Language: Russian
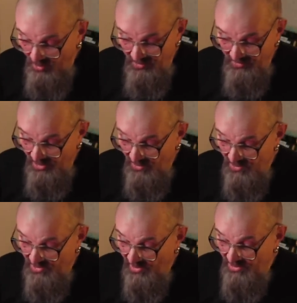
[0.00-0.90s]
Ho на
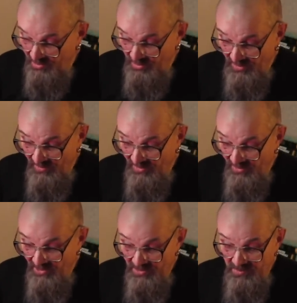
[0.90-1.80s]
второй стороне первая
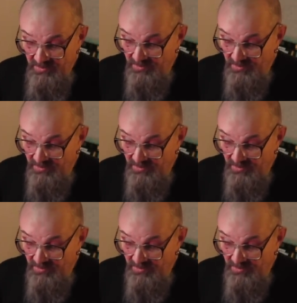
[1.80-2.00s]
вещь.